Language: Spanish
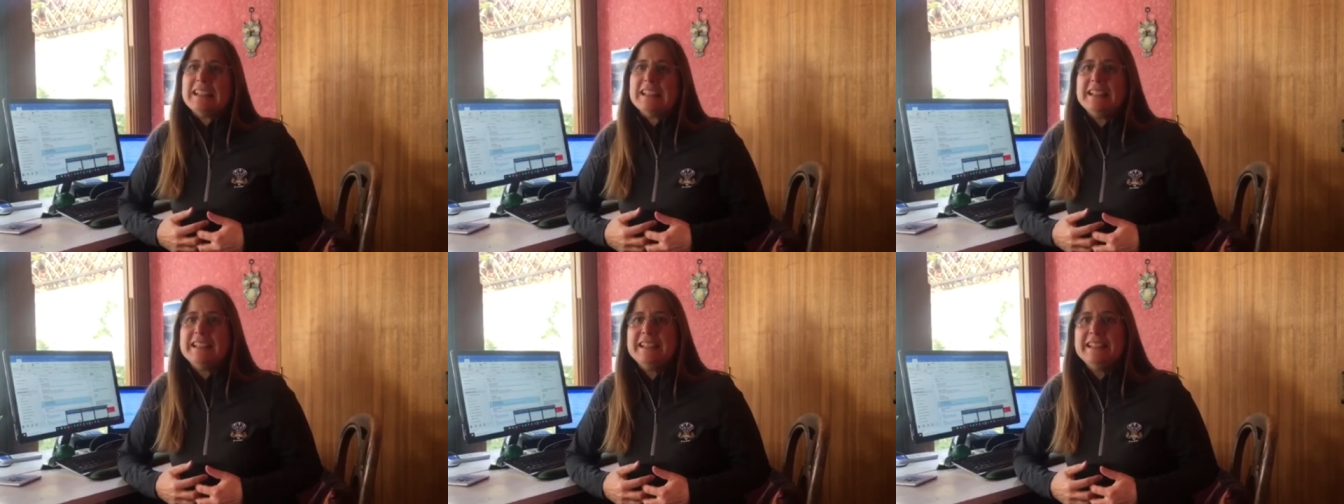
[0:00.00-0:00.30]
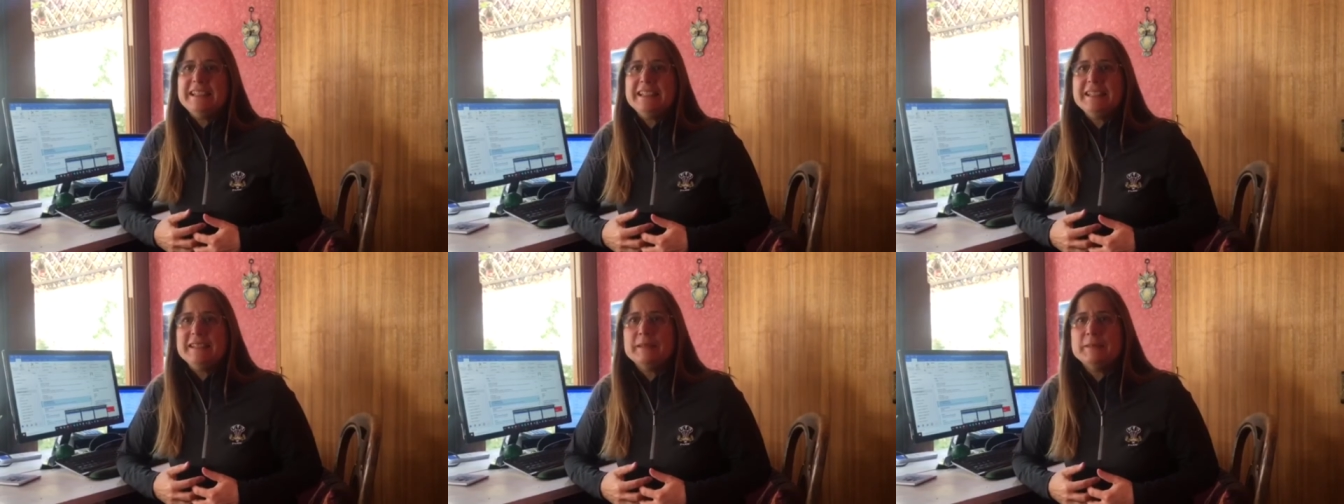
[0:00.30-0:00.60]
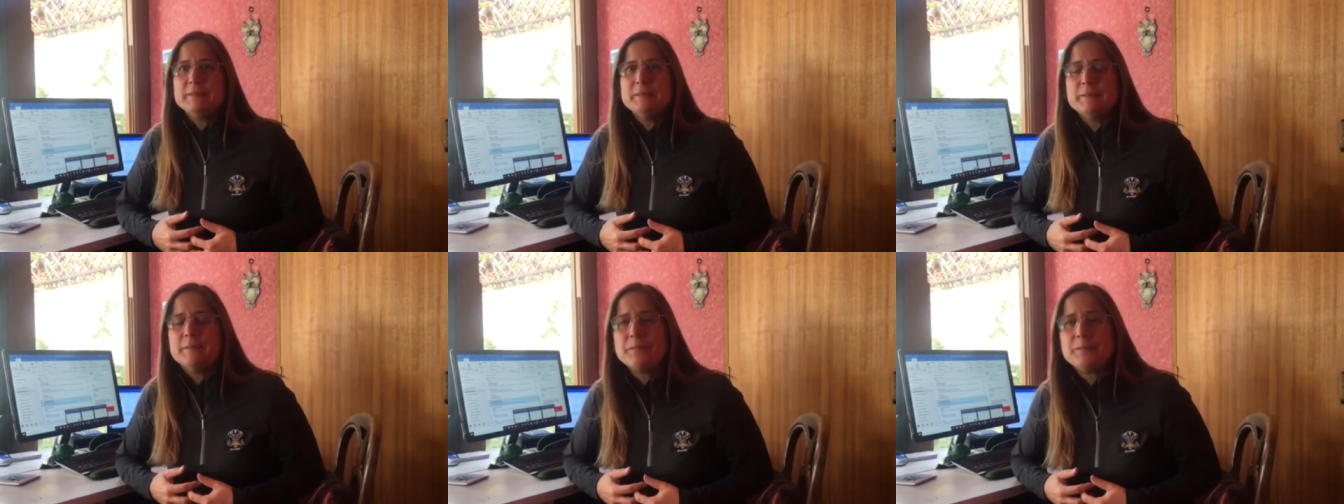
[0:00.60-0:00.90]

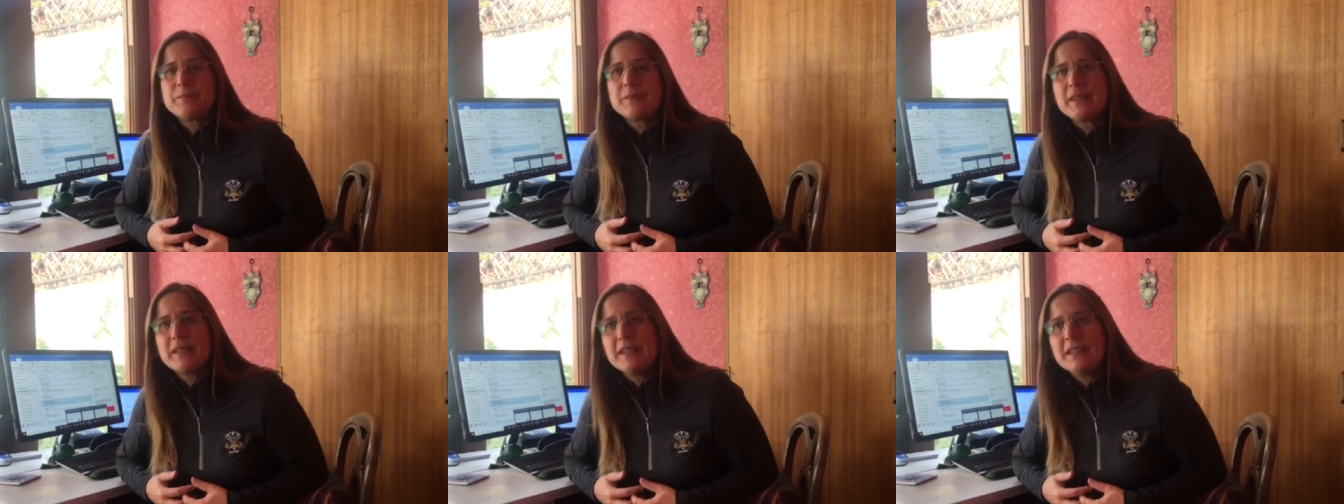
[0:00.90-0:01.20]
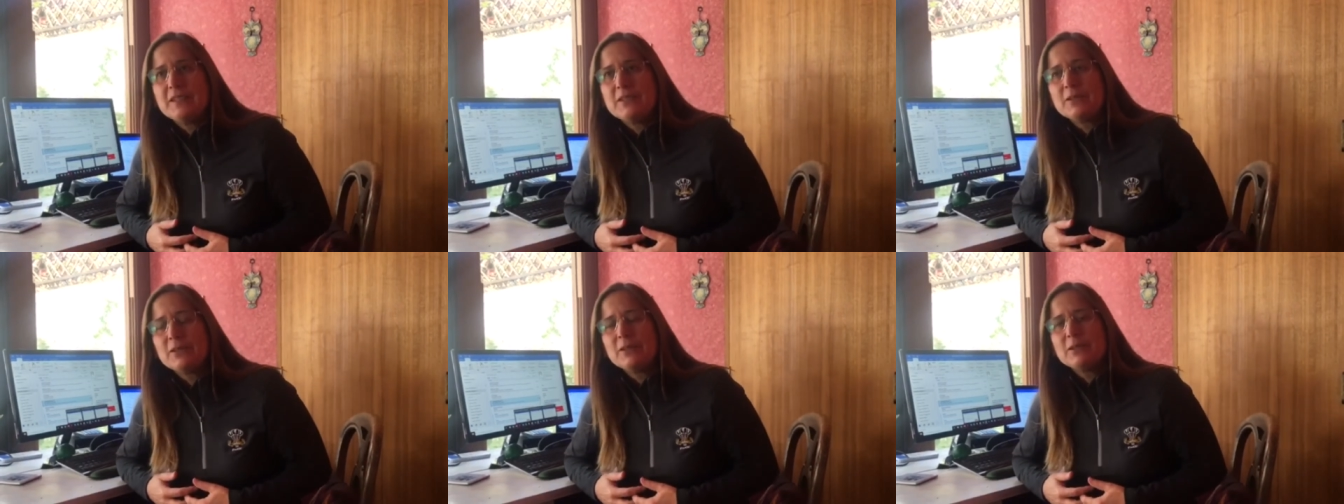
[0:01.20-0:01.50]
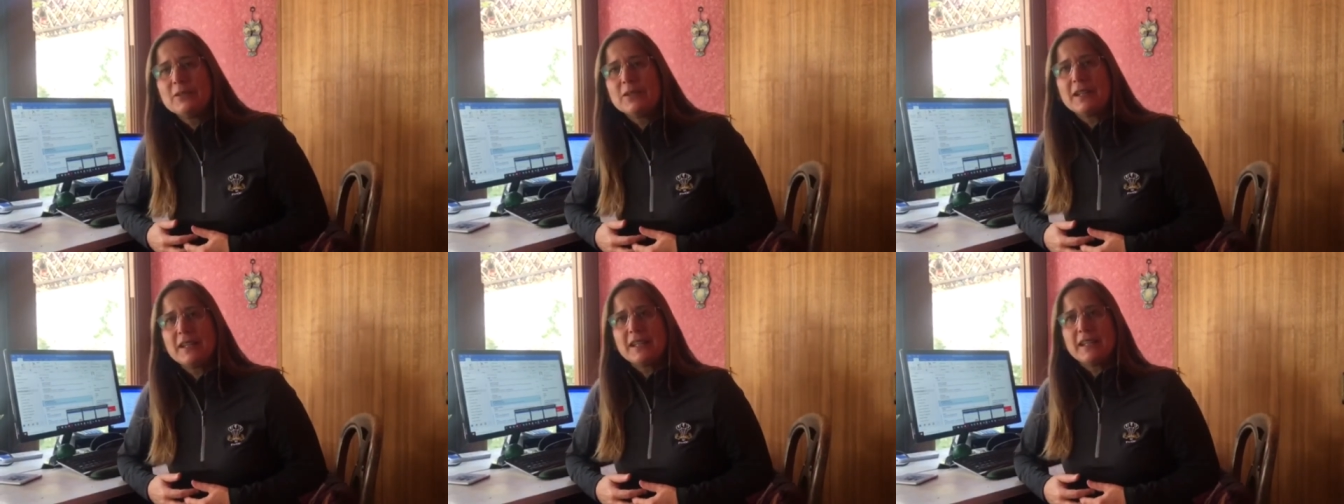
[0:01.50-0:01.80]
y, yo
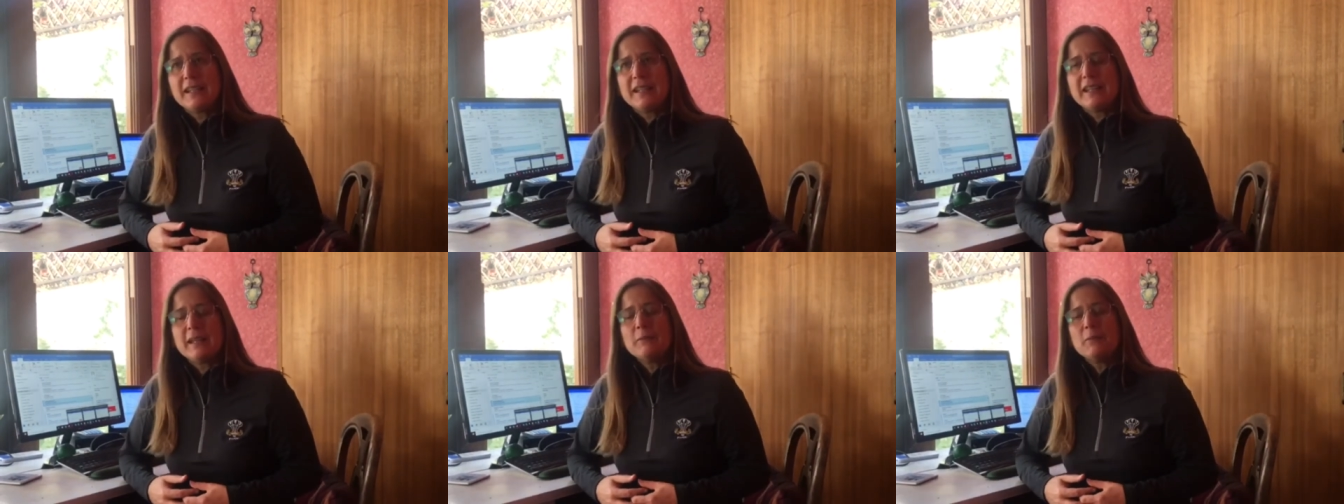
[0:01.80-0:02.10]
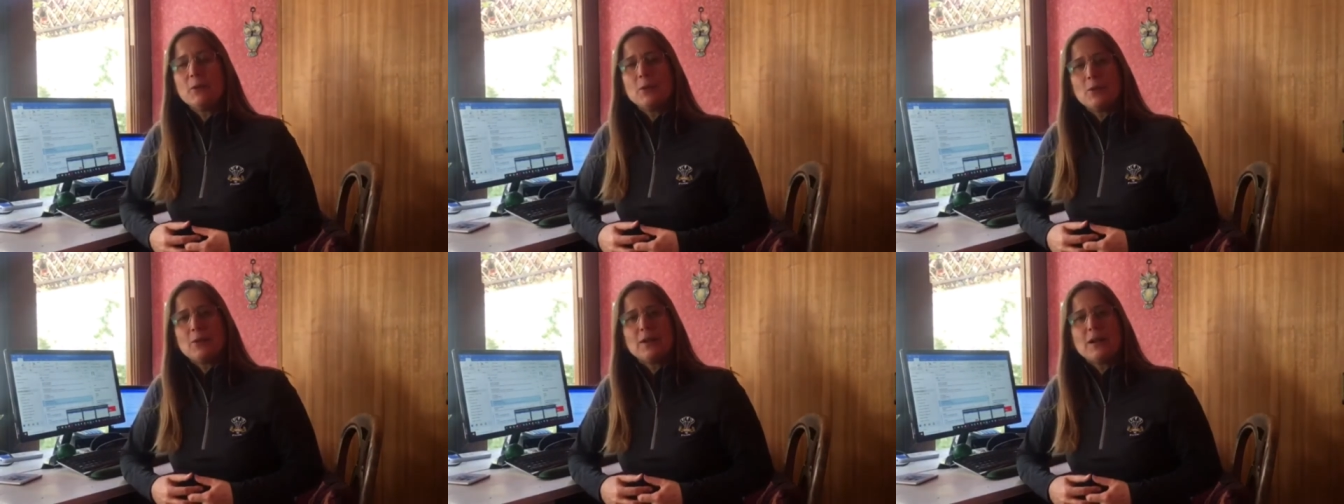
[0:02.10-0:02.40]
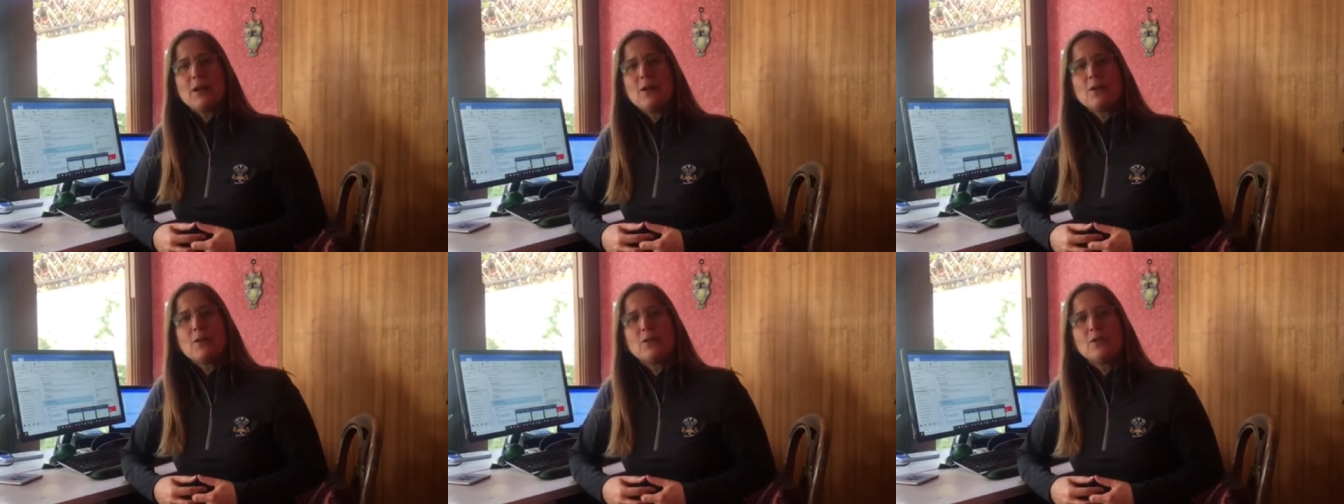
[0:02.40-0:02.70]
creo que hemos
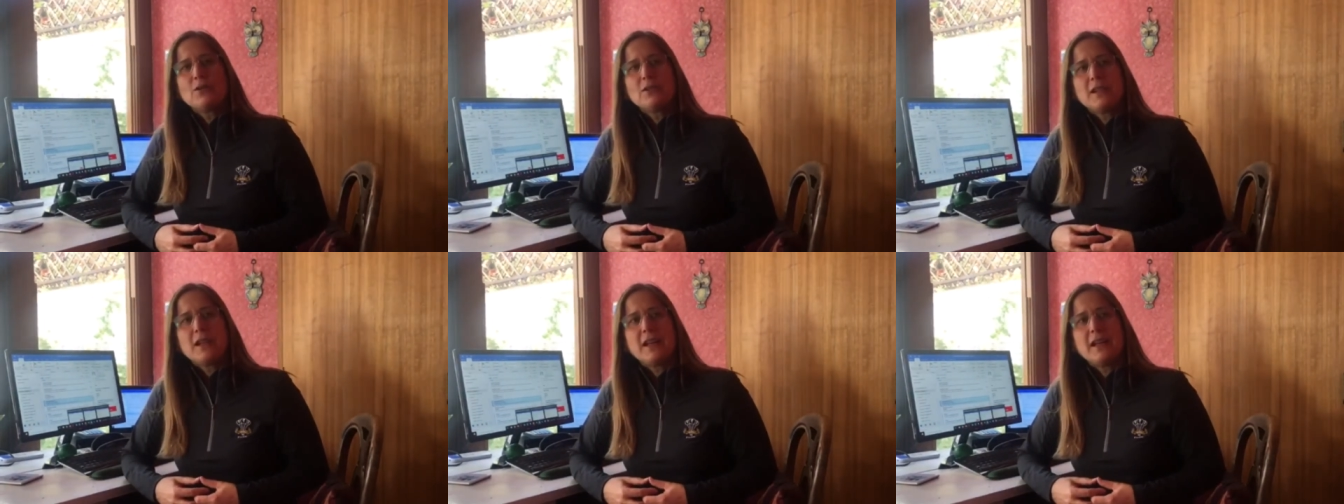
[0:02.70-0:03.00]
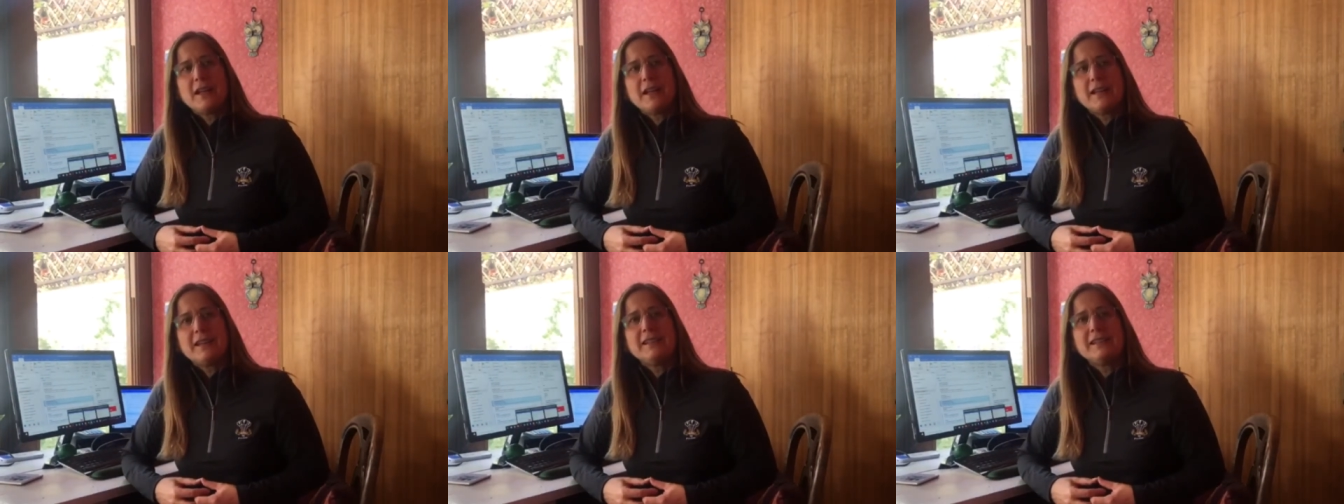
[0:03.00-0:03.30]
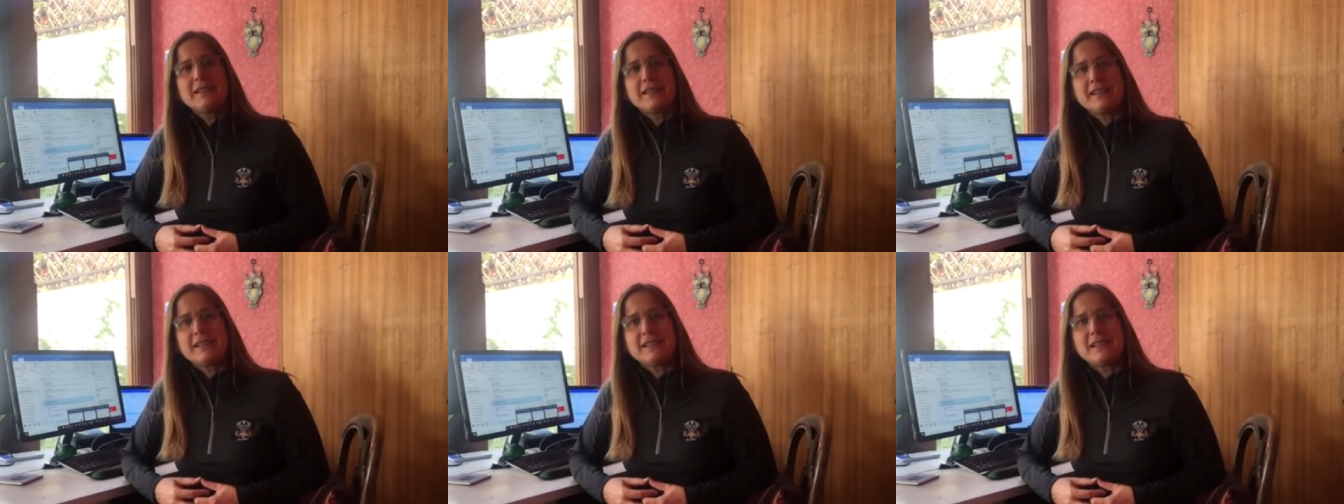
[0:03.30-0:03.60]
logrado cosas
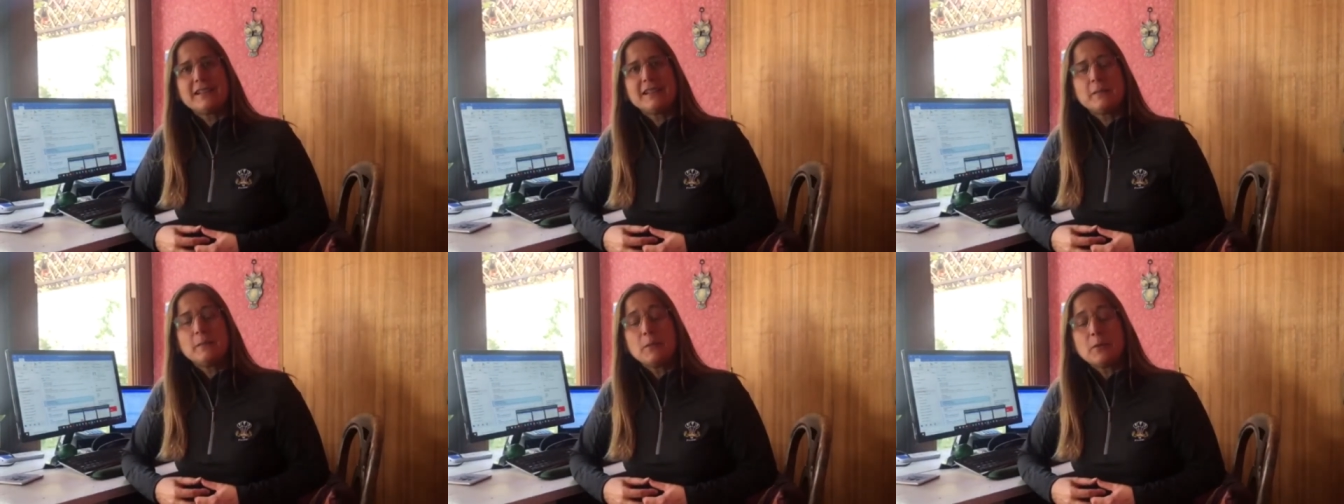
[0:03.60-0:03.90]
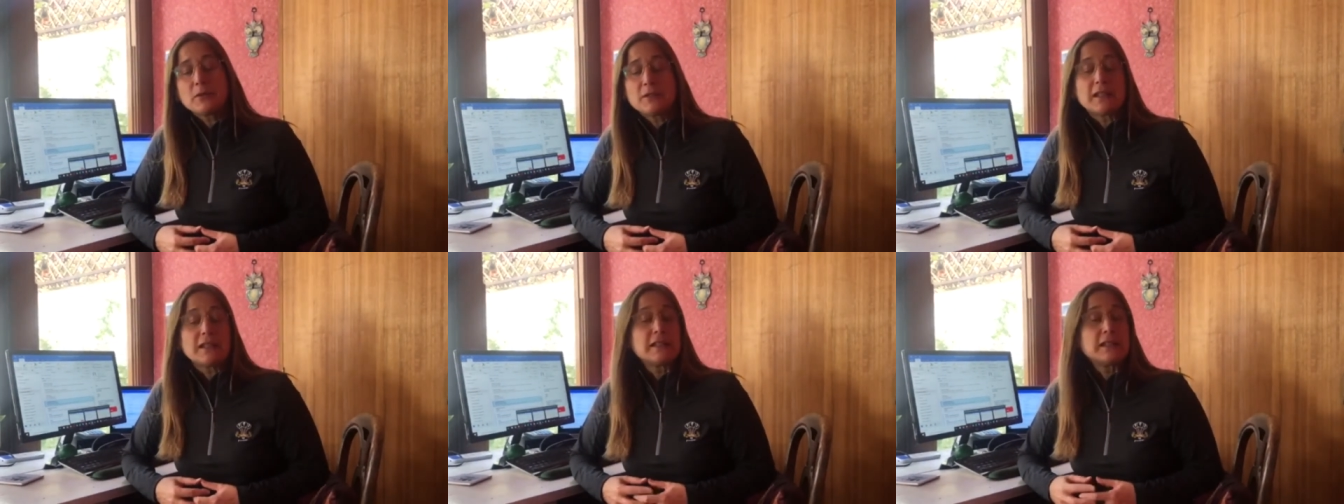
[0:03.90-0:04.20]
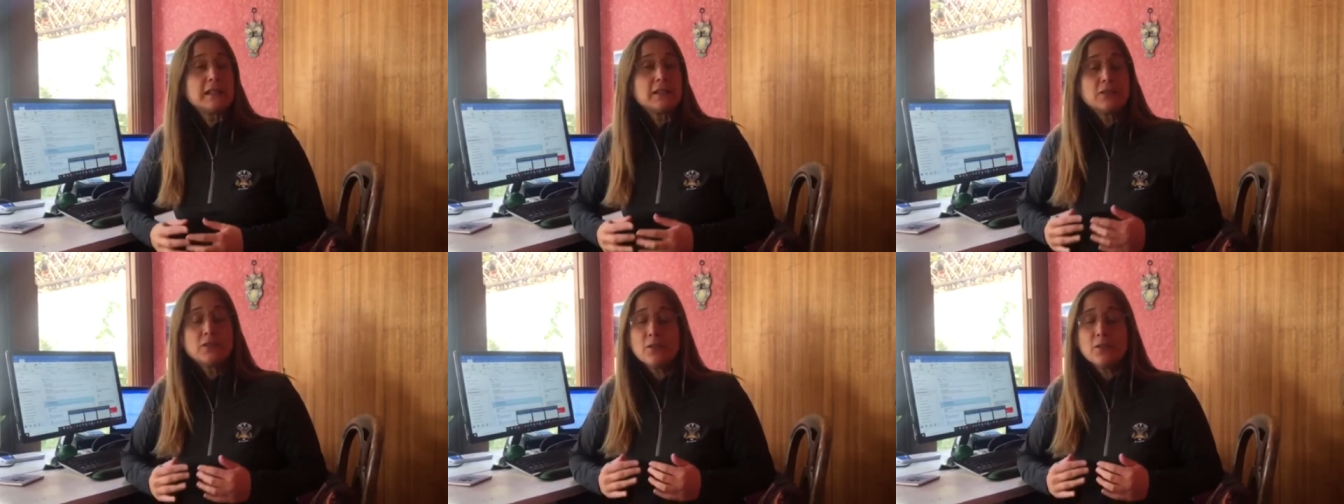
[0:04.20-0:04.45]
interesantes, importantes.